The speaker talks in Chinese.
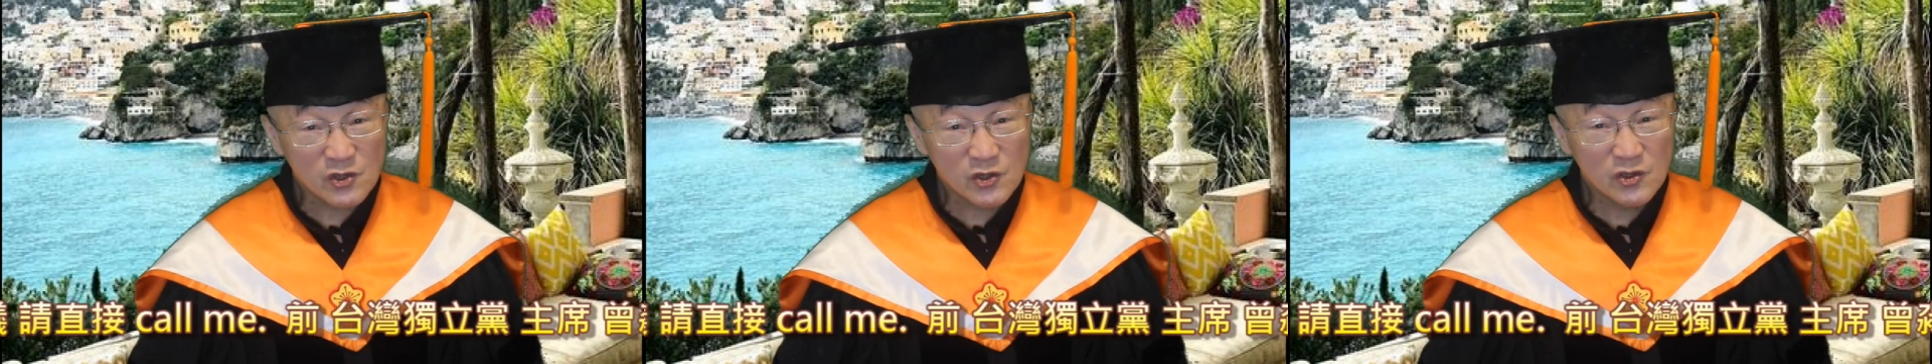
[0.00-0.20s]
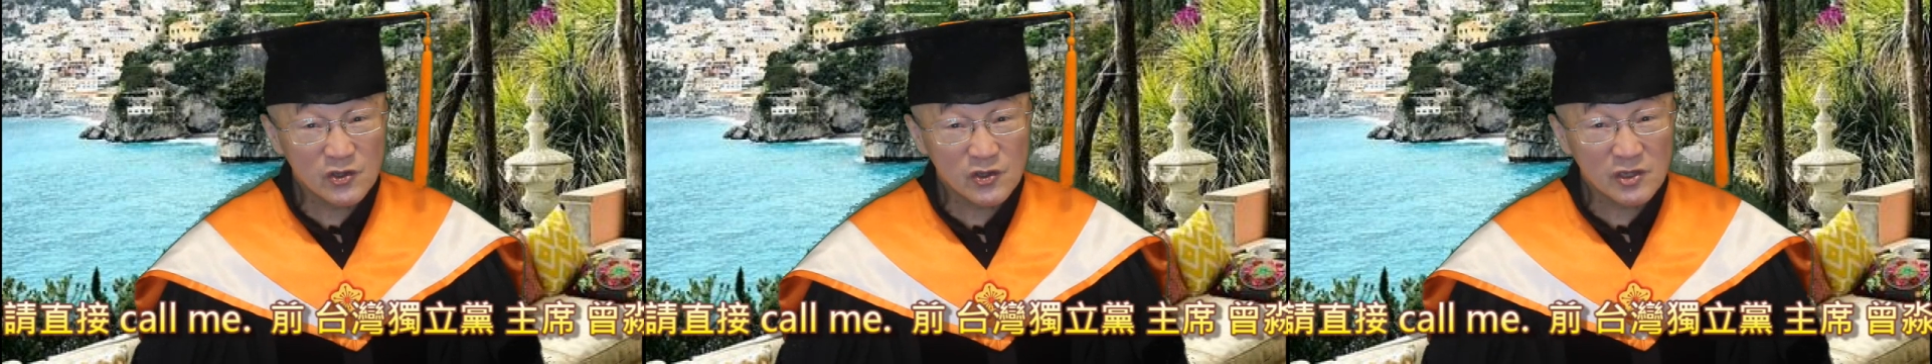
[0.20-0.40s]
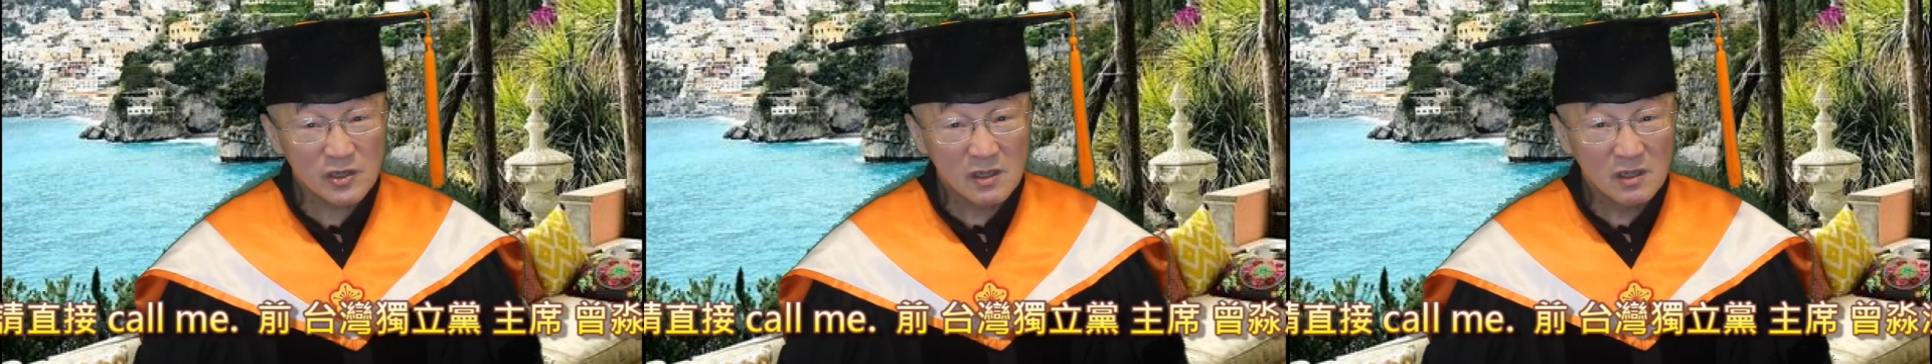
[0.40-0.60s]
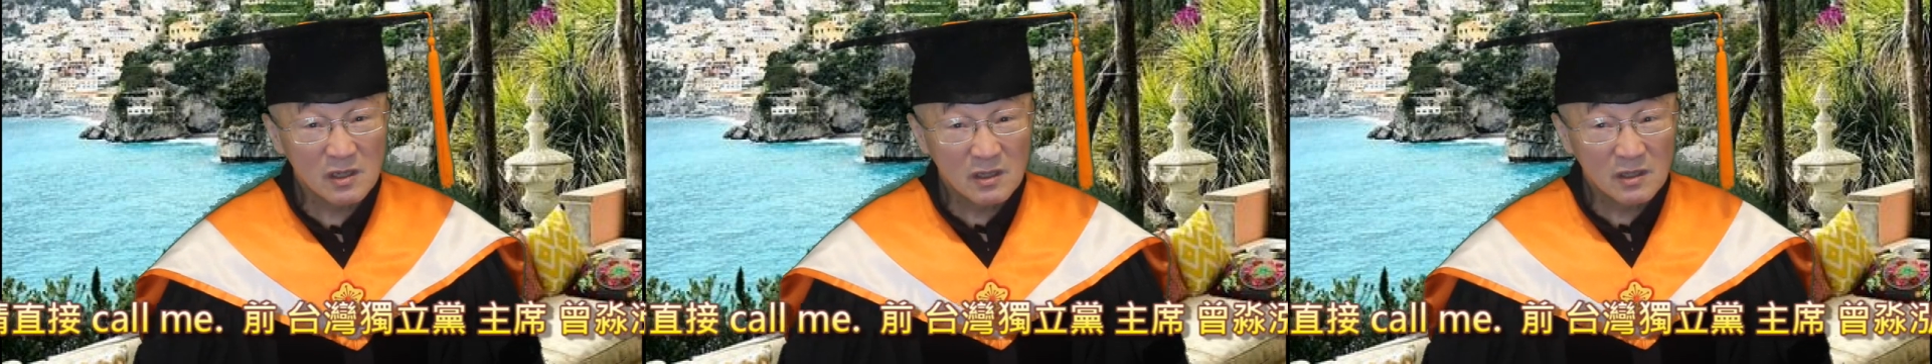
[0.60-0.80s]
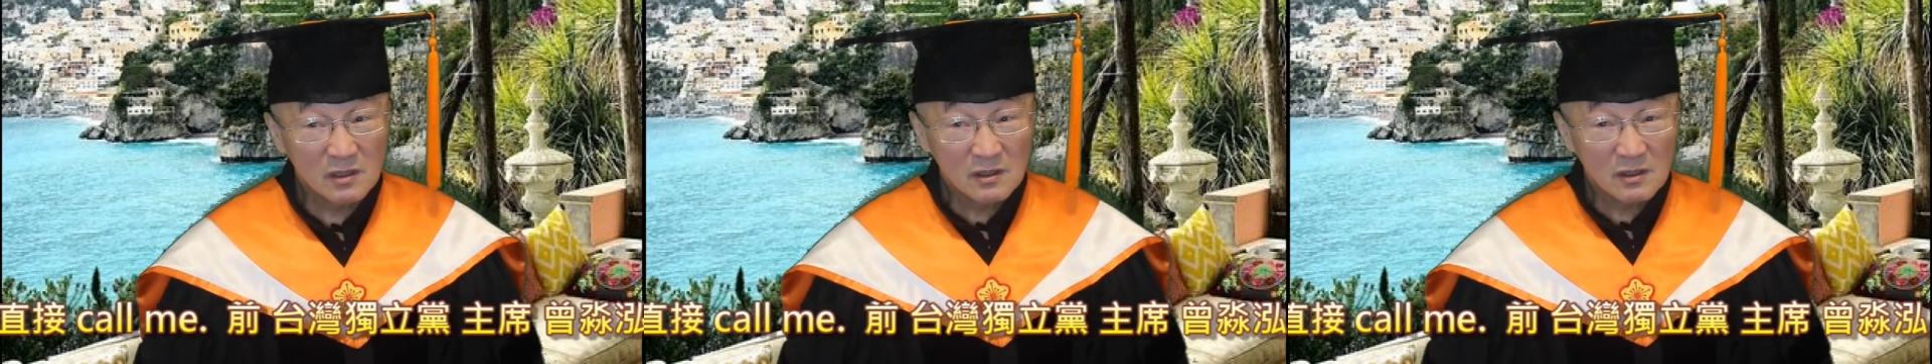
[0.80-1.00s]
军系，
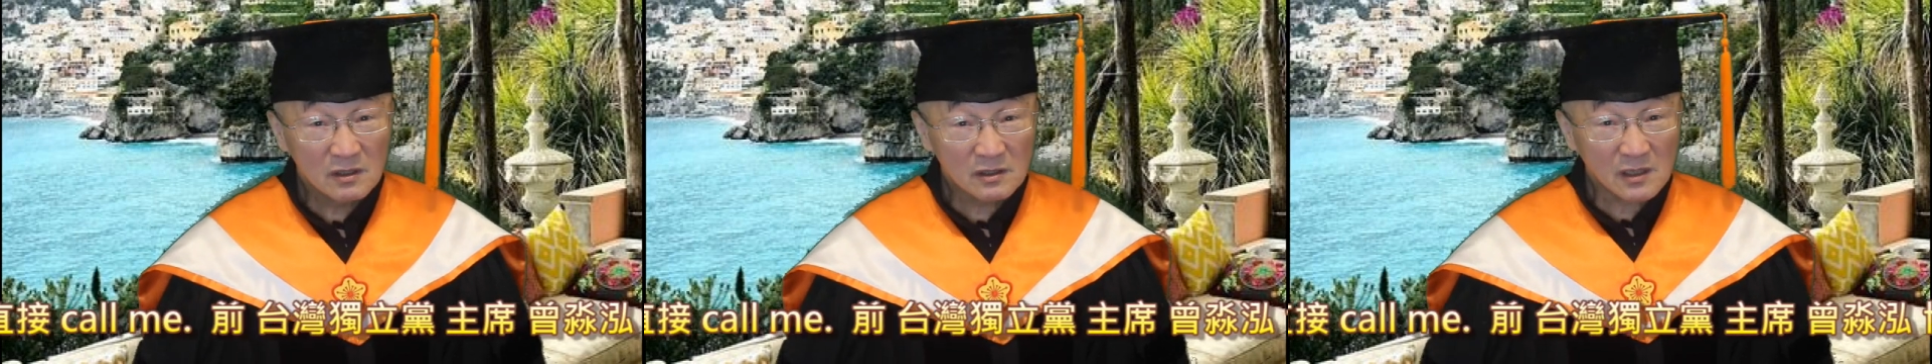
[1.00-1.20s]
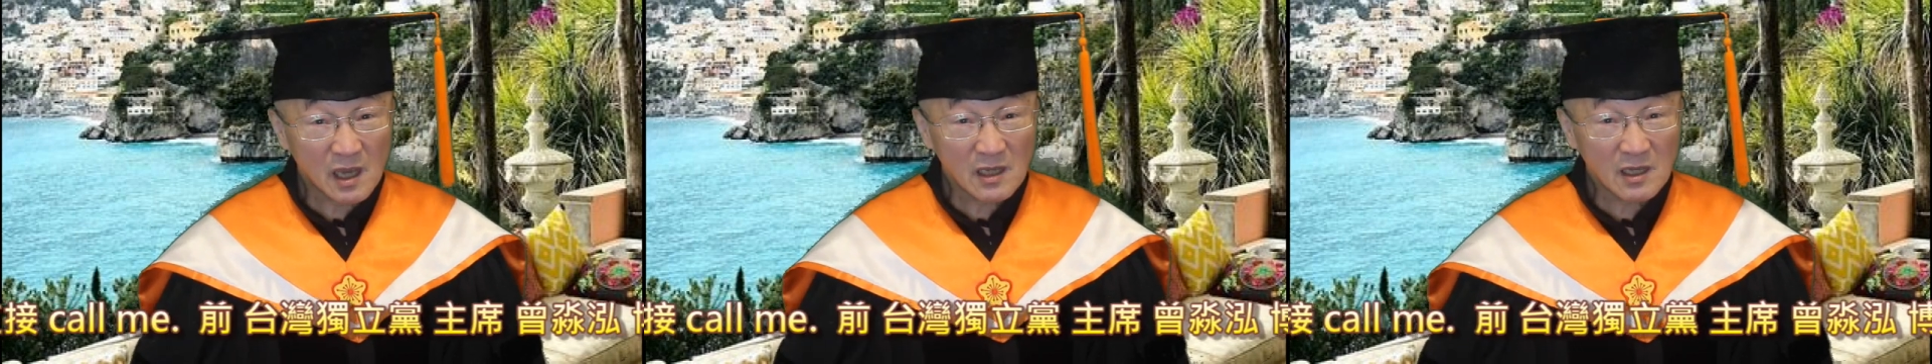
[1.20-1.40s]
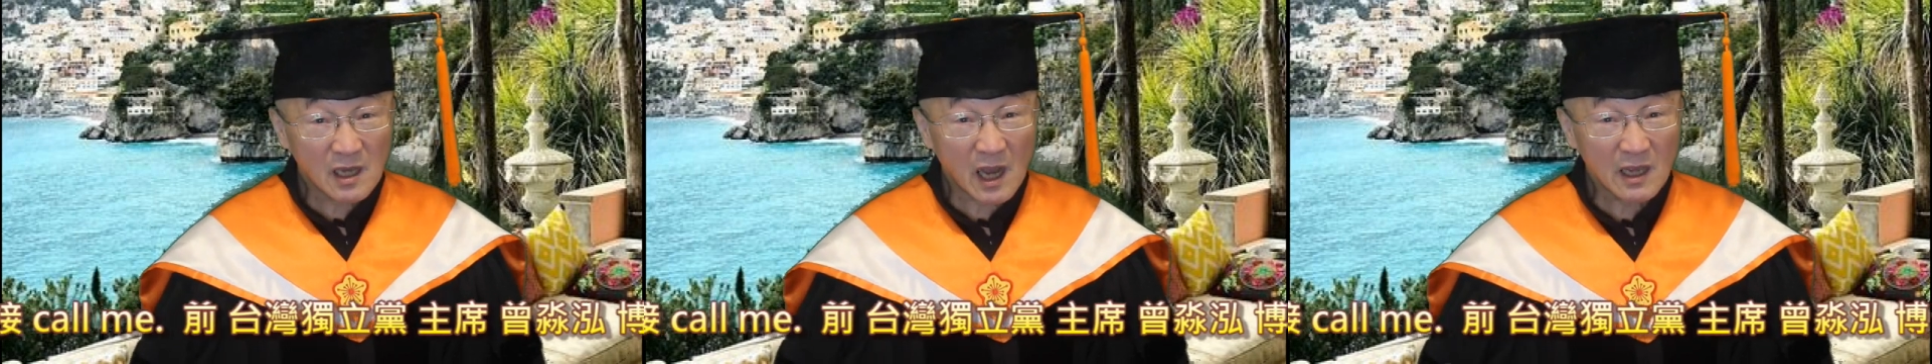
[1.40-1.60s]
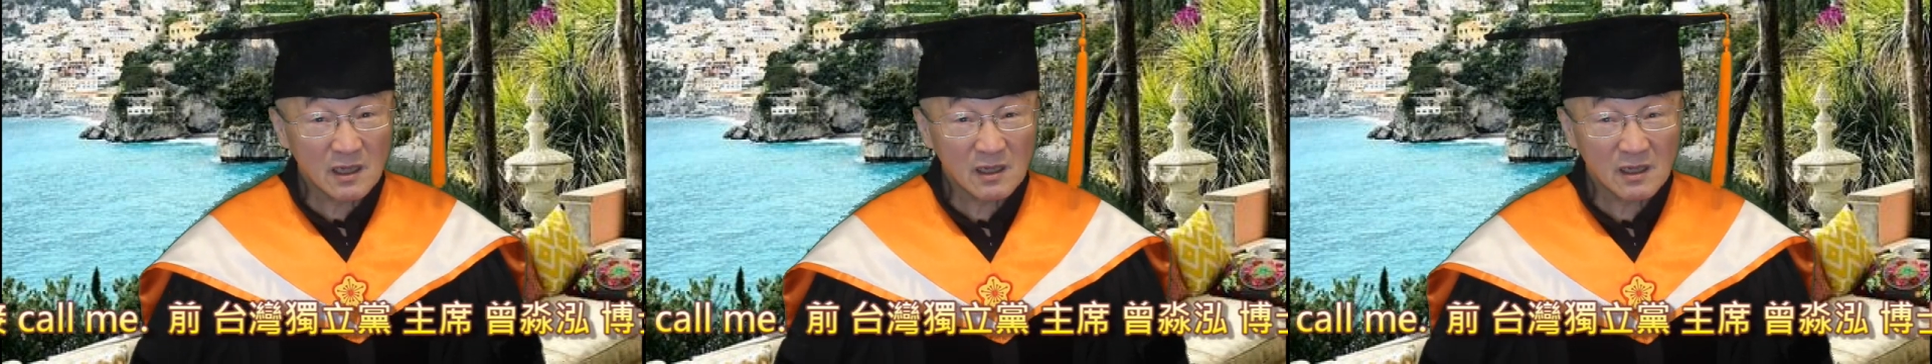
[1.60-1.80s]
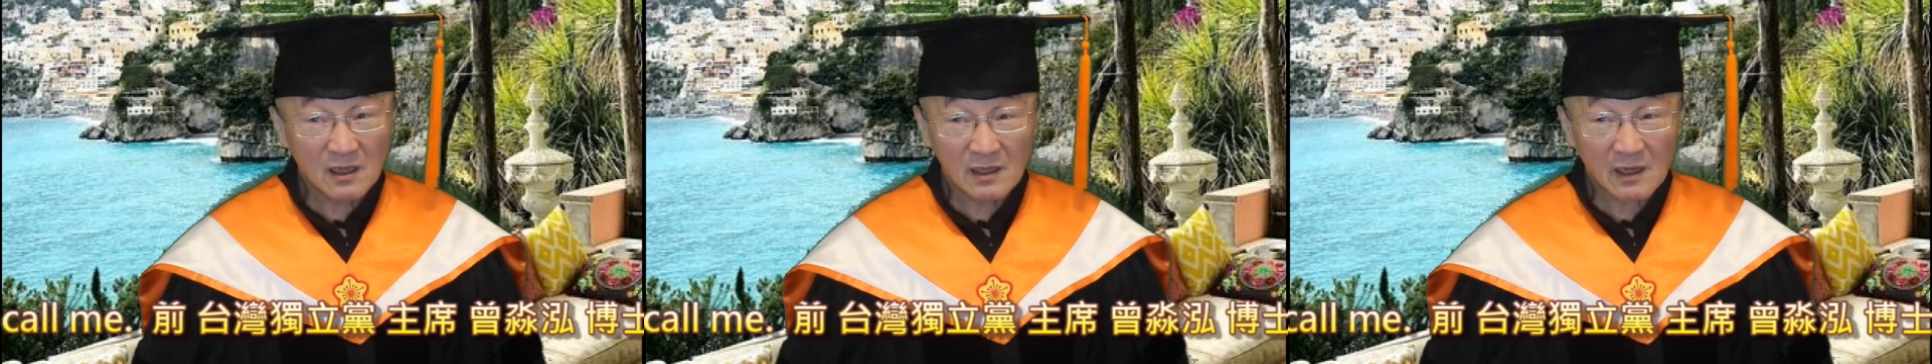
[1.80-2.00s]
他一开。